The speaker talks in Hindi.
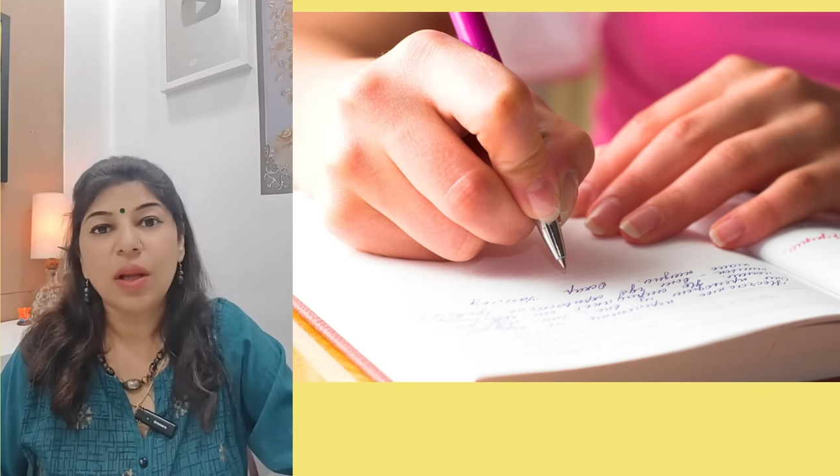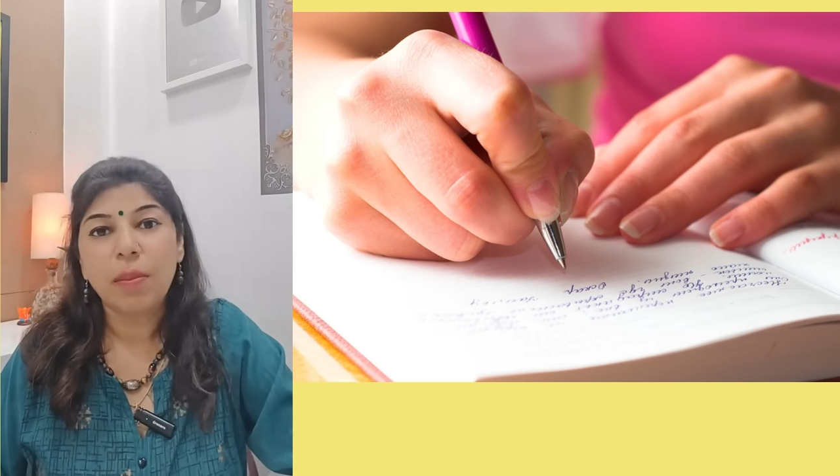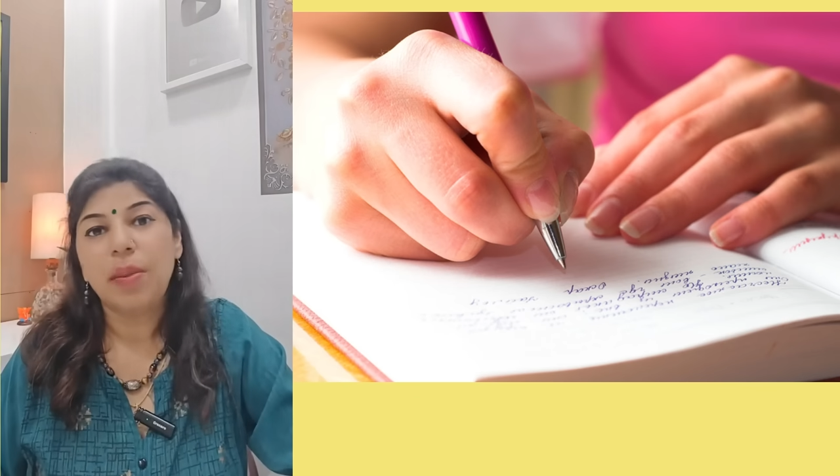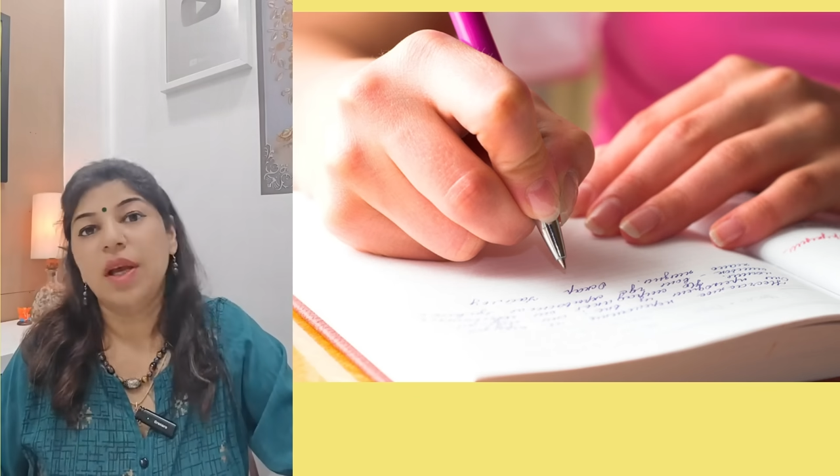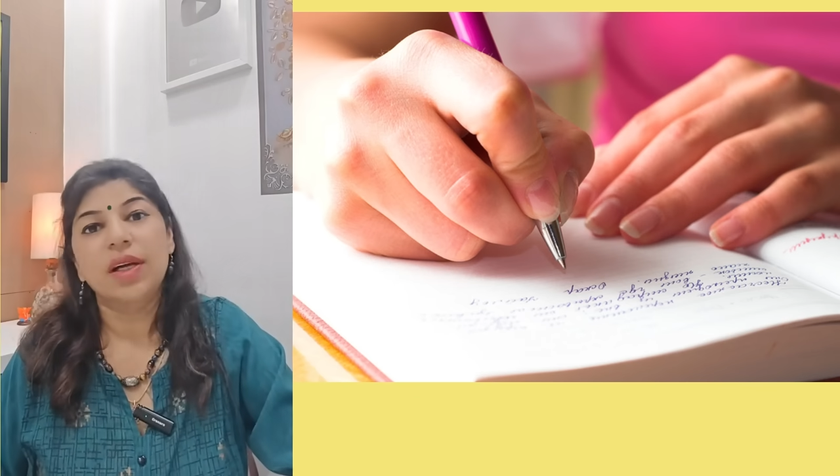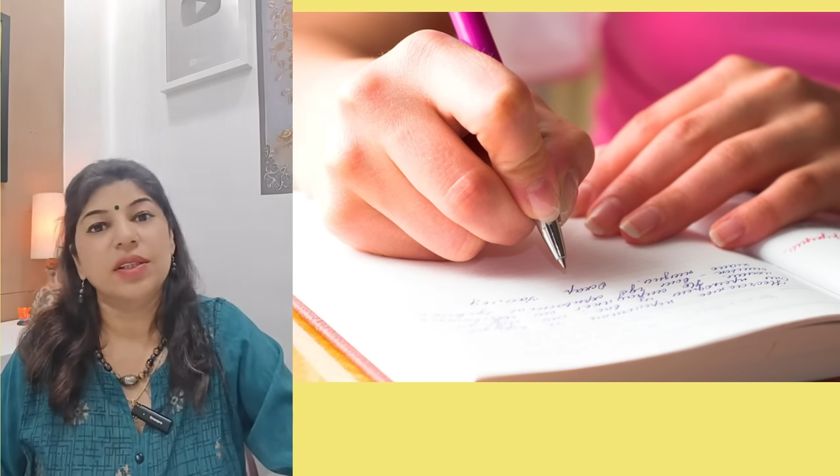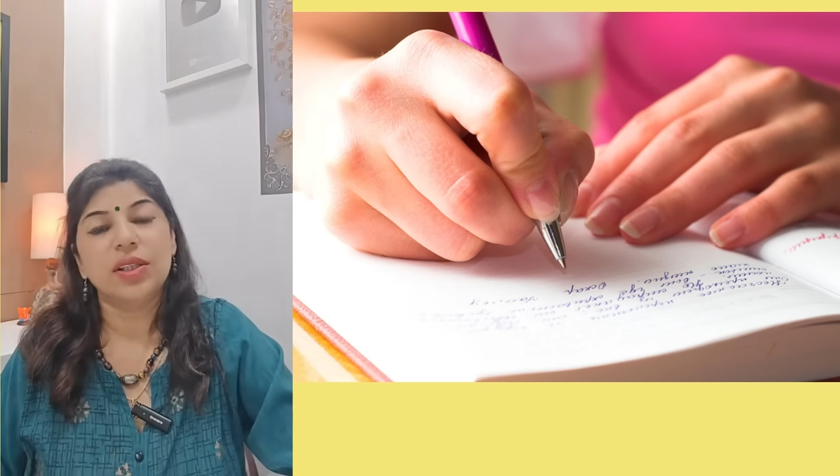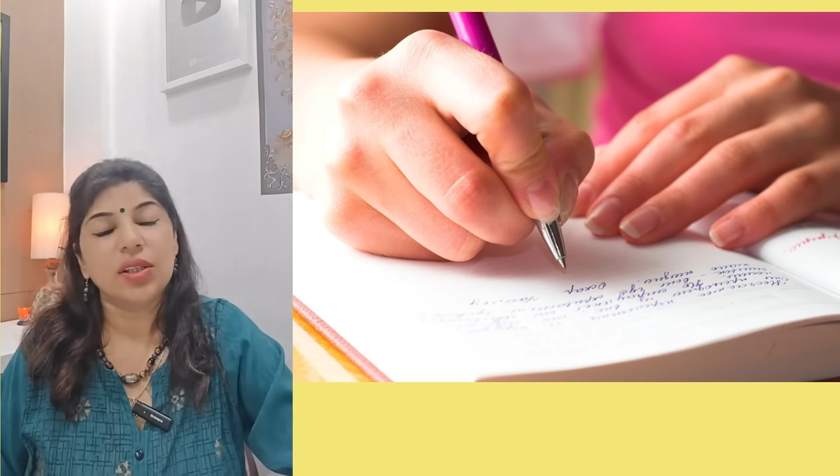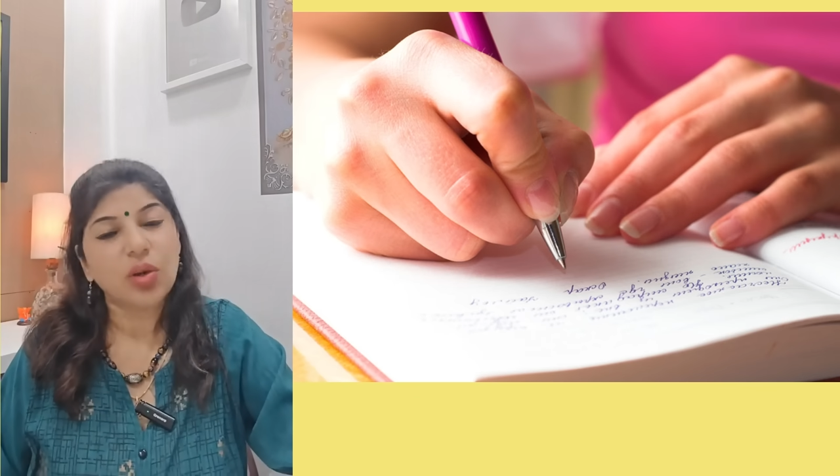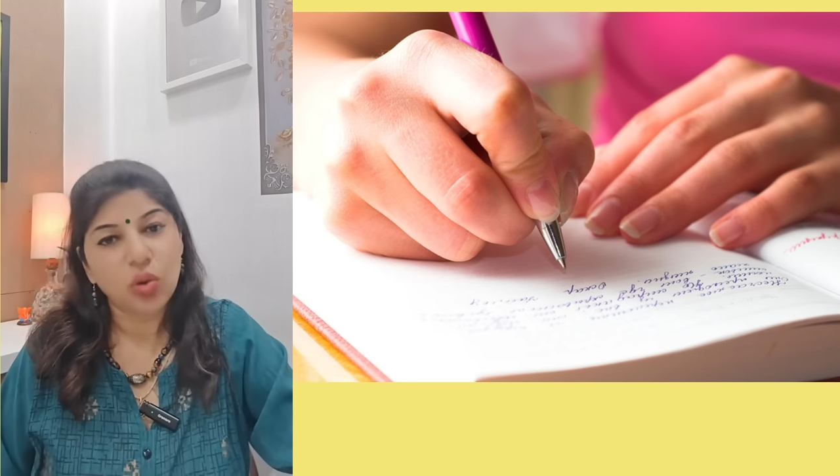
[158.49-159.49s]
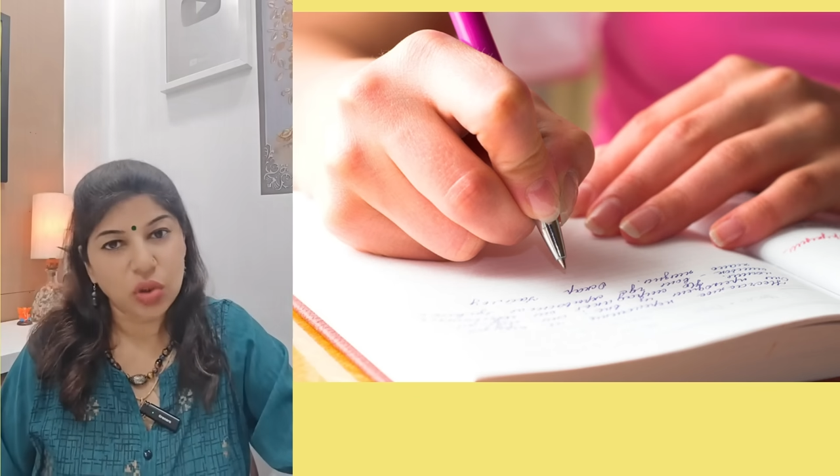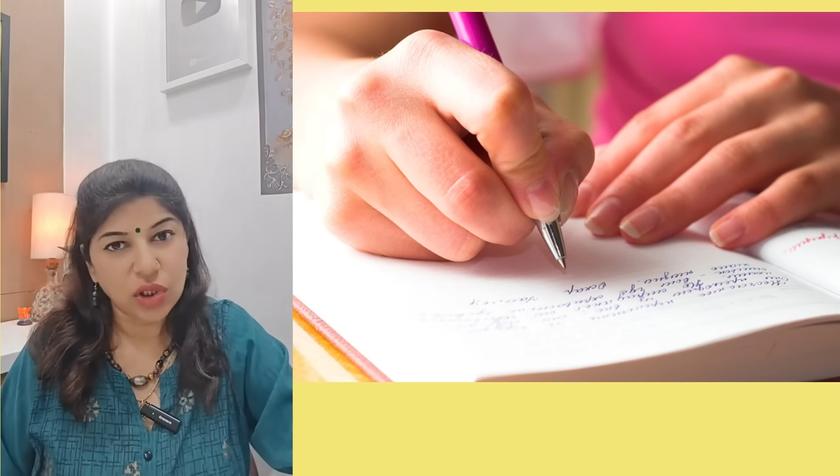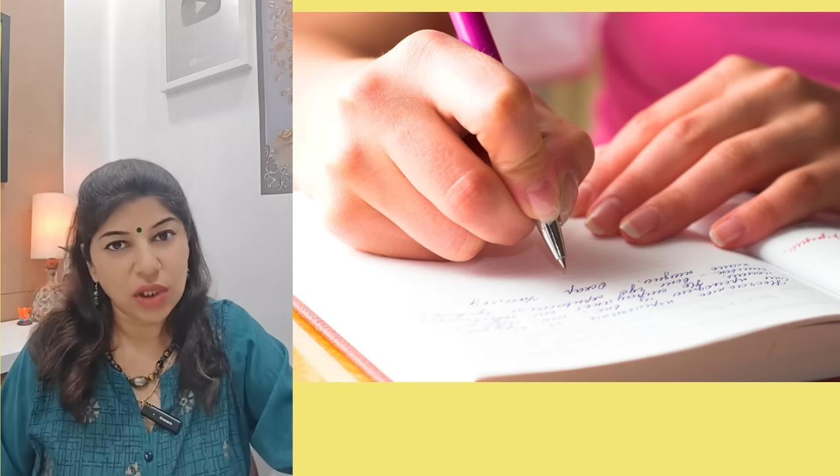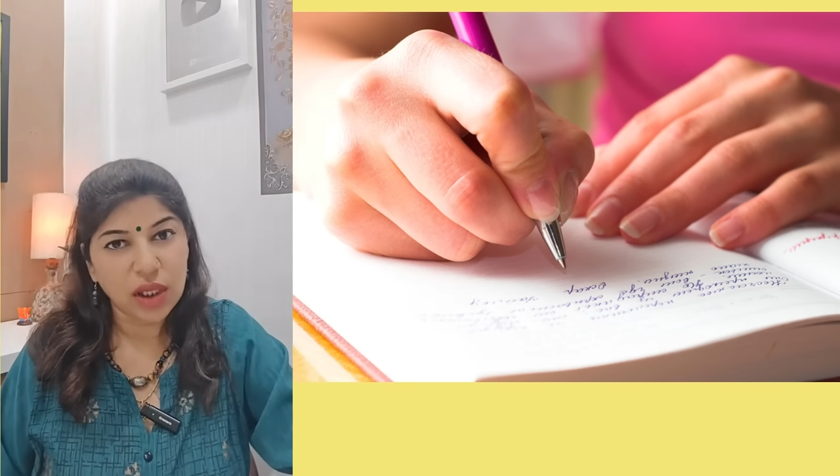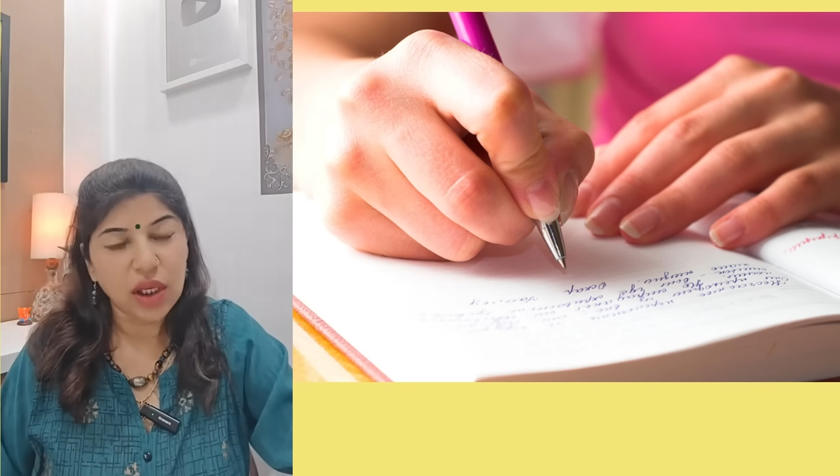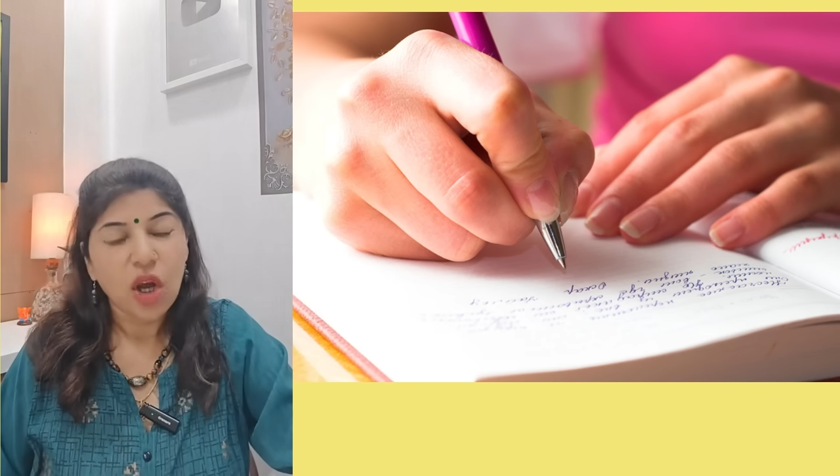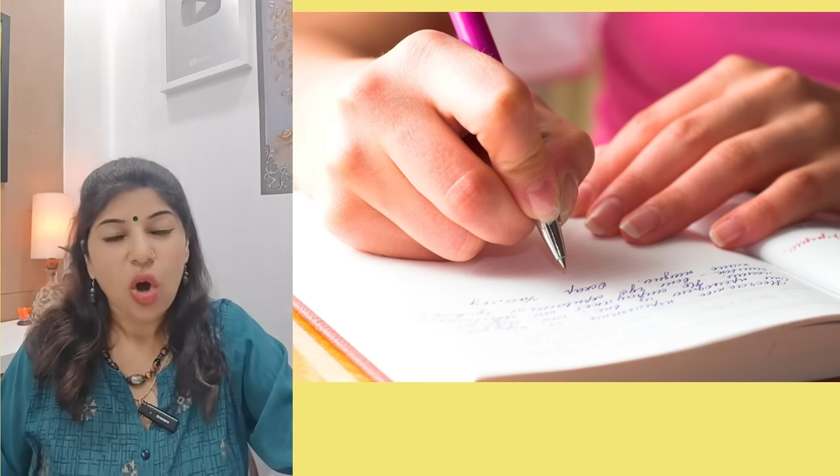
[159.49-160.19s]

लंबे अरसे तक खुशी देगी